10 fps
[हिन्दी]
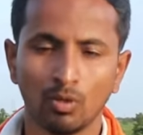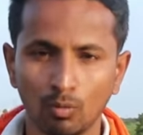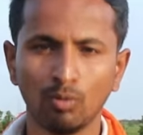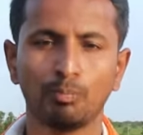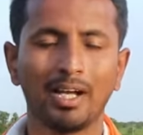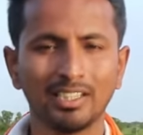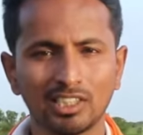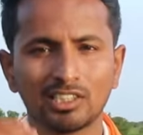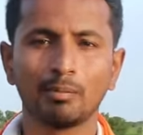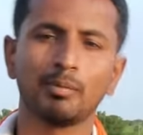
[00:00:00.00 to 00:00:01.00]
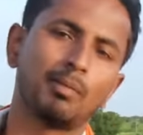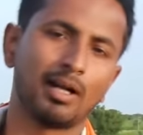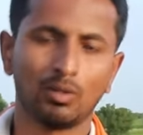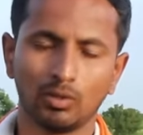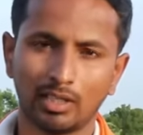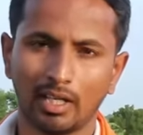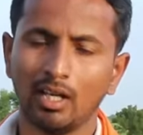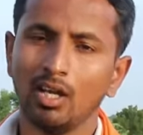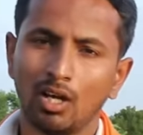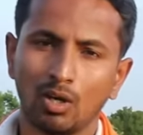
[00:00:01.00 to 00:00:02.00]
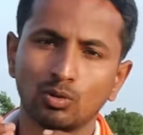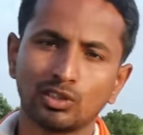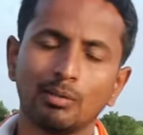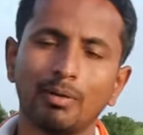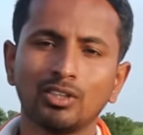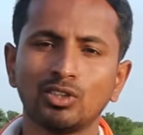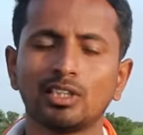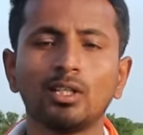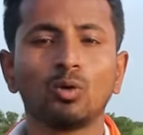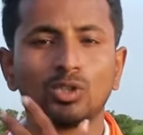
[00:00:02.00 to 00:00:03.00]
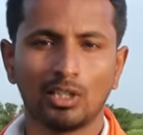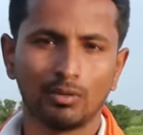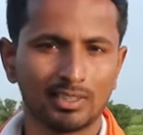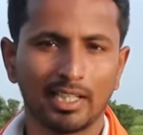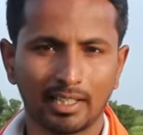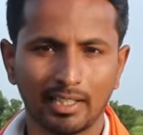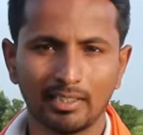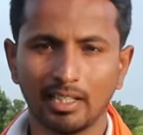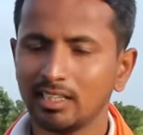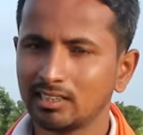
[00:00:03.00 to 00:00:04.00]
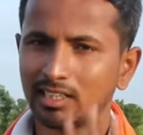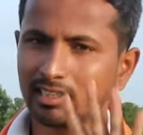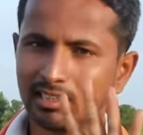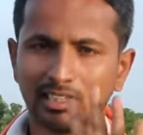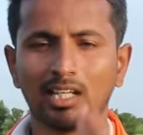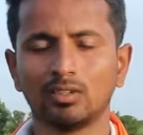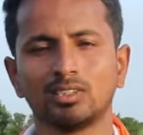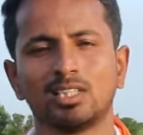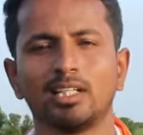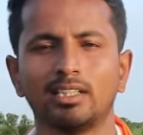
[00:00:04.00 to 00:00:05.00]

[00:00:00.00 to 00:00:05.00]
वो पाँच छः स्टेप में बड़ा होता है और उसके बाद जो इसकी कोष अवस्था एक रहती है इस तरीके से चार अवस्था